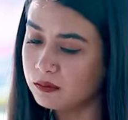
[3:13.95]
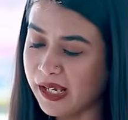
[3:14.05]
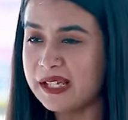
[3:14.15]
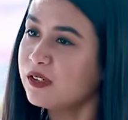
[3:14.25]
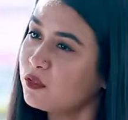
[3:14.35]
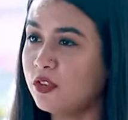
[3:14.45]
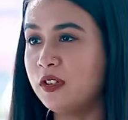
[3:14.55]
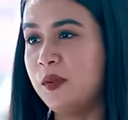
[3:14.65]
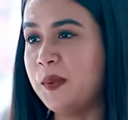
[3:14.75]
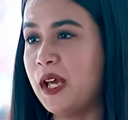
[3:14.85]
मैं सिर्फ
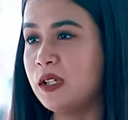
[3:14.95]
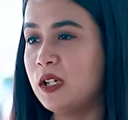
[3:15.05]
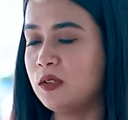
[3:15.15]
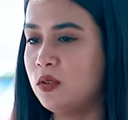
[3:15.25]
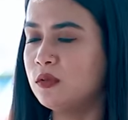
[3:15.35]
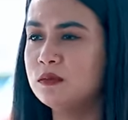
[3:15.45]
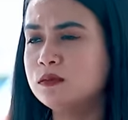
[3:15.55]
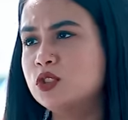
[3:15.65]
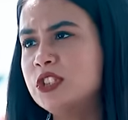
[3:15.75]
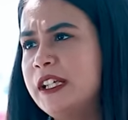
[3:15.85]
तुझसे ही प्यार करती हूँ
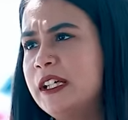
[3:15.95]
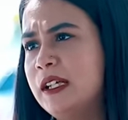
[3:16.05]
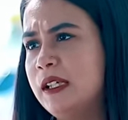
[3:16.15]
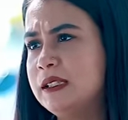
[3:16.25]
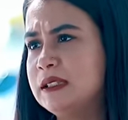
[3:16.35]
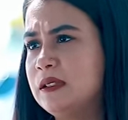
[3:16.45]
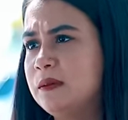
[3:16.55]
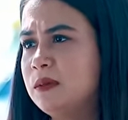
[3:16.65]
मुझे नहीं करना ये सब